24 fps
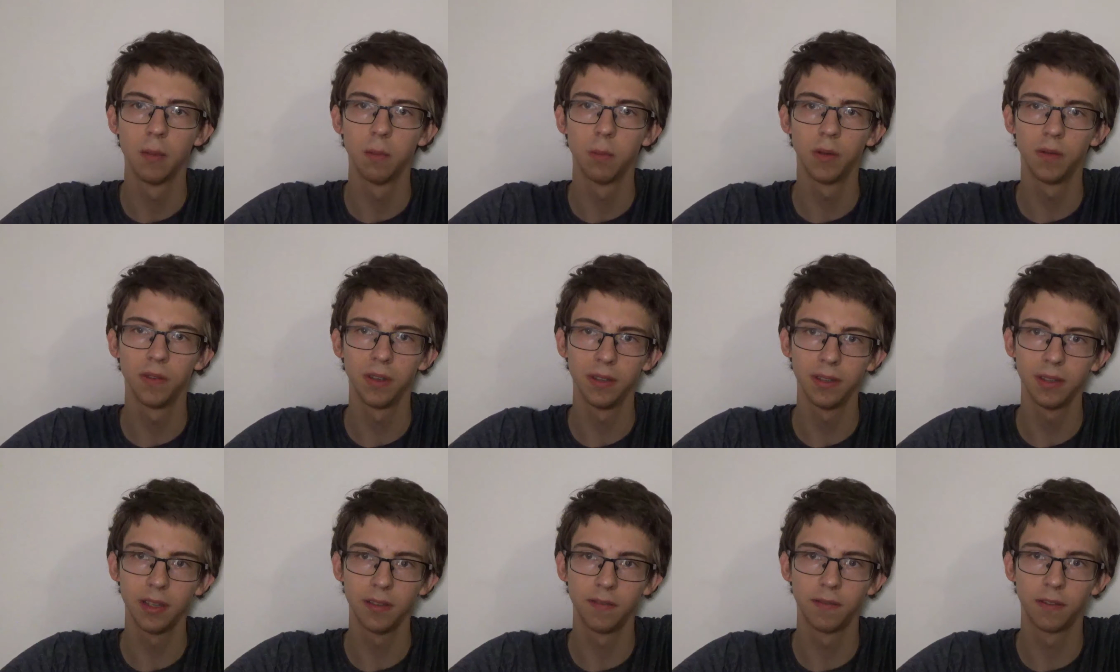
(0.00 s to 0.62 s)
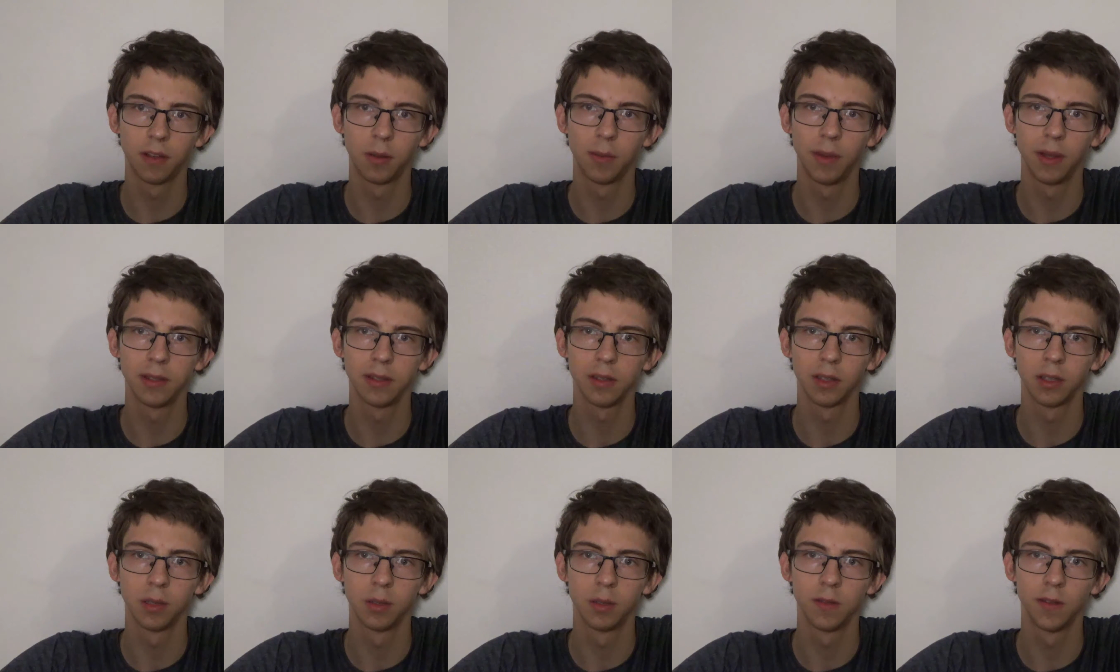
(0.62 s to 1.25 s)
Po więcej informacji
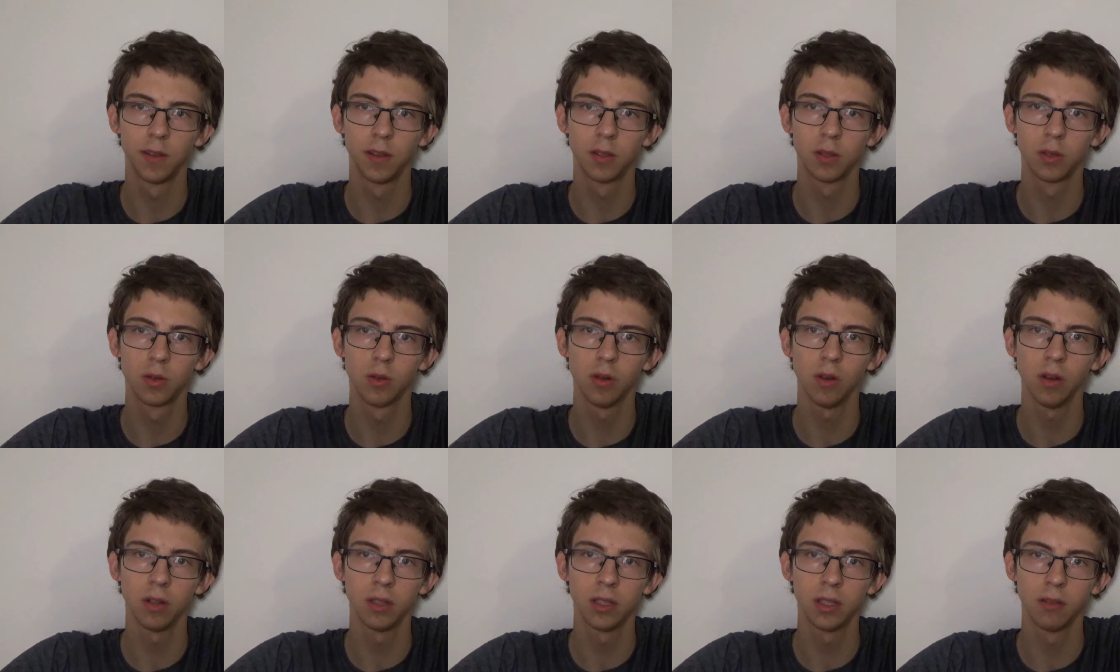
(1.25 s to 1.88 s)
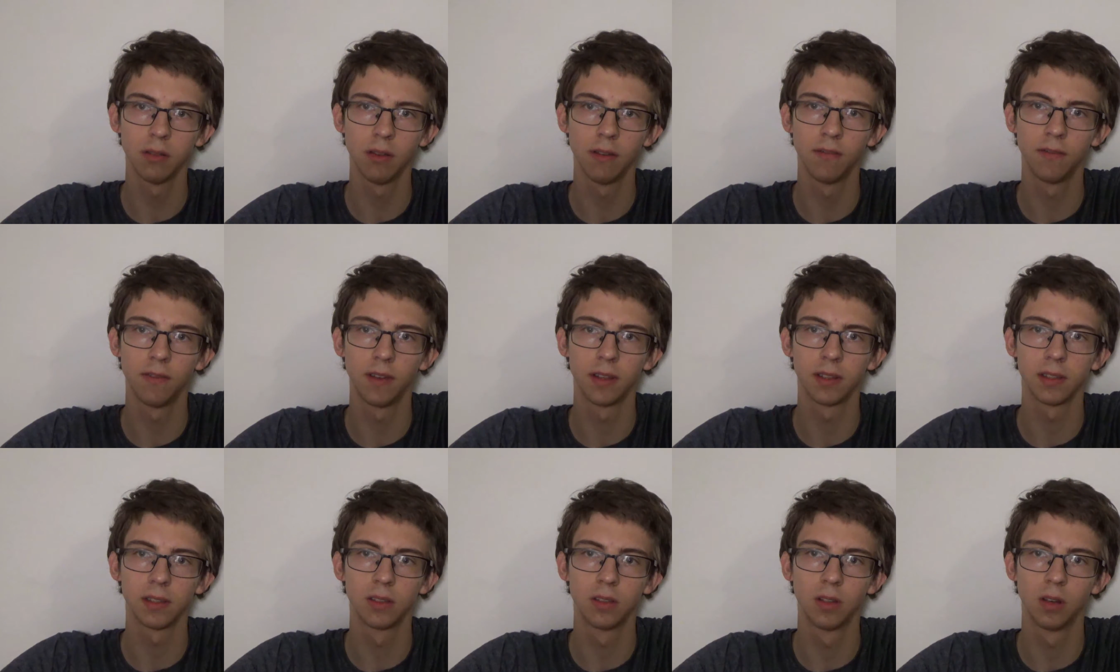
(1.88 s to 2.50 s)
o tym związku odsyłam
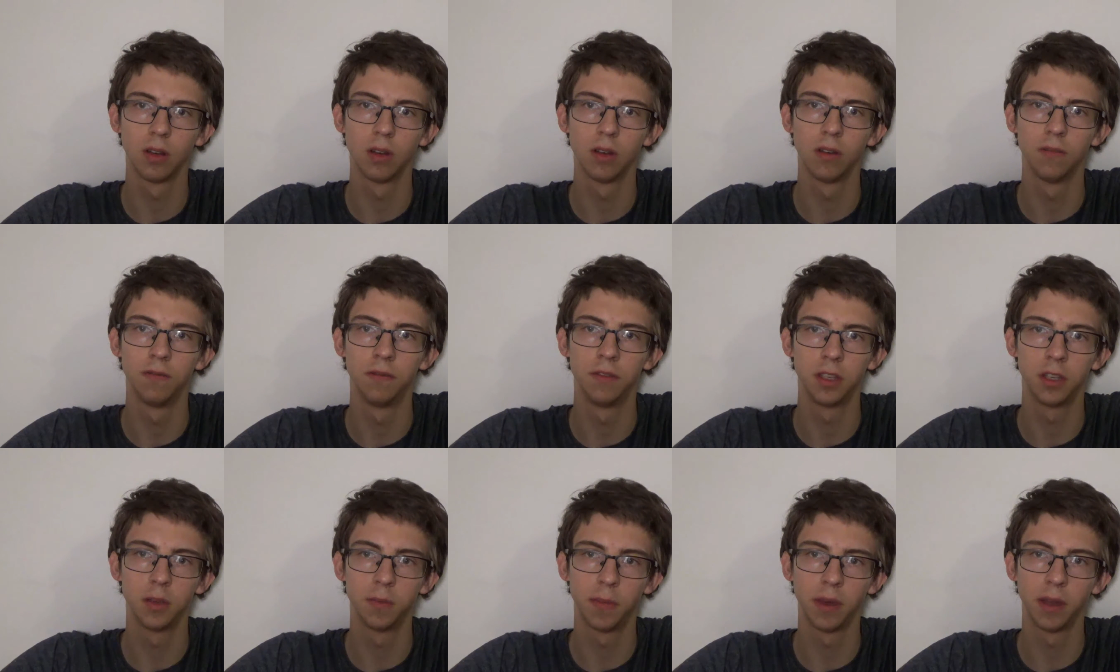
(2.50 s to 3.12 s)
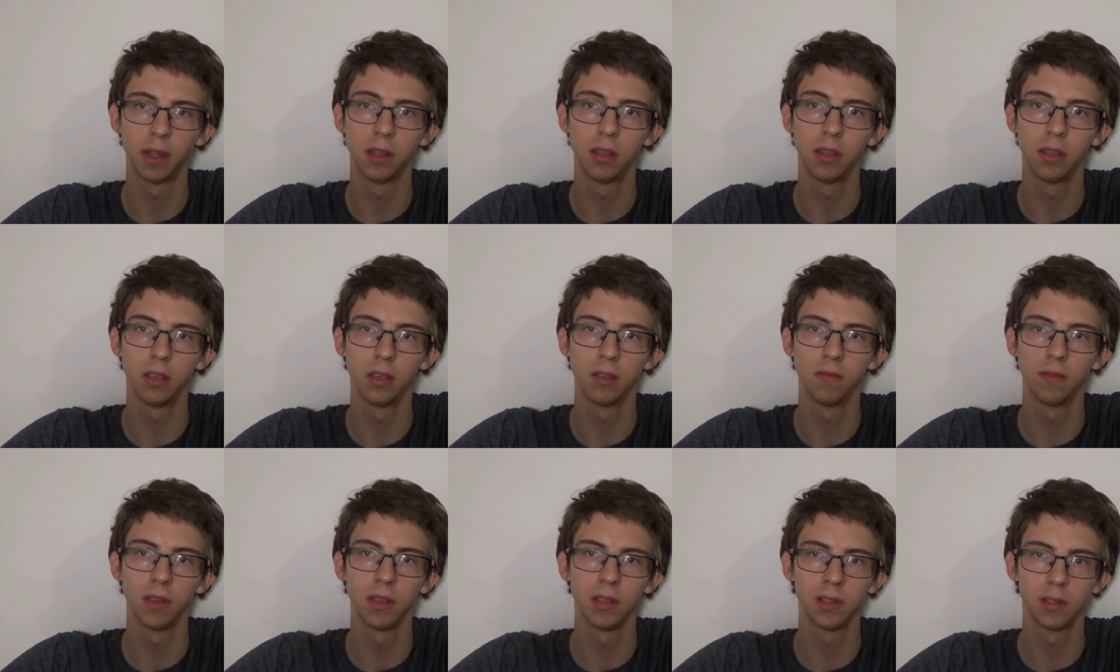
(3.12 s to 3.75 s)
Was do Wikipedii
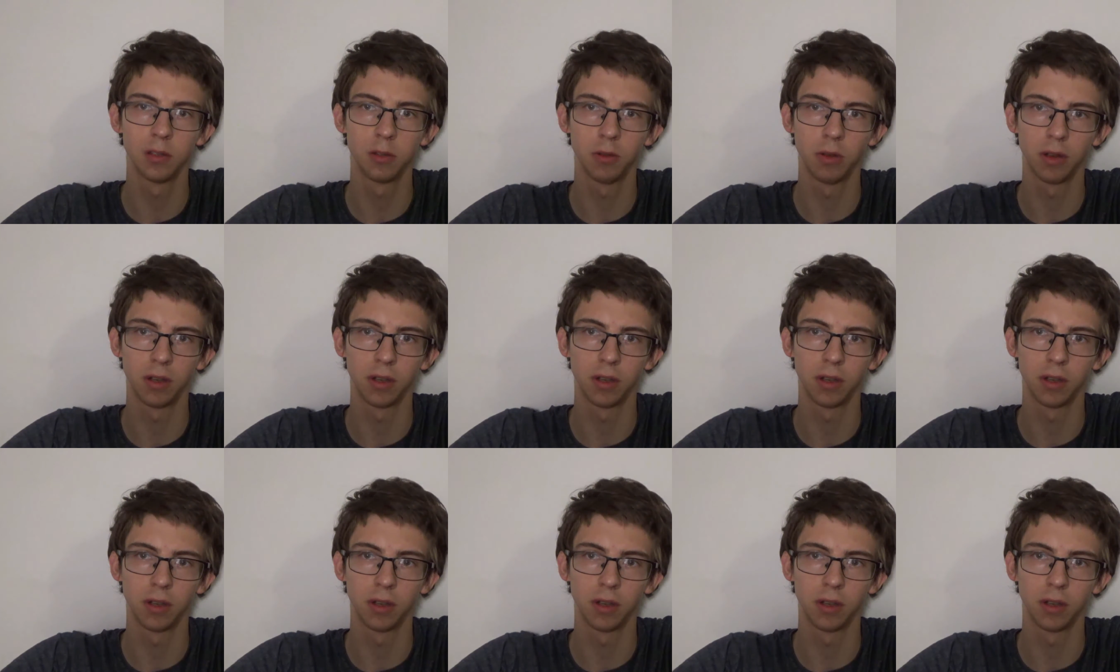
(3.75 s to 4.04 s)
w języku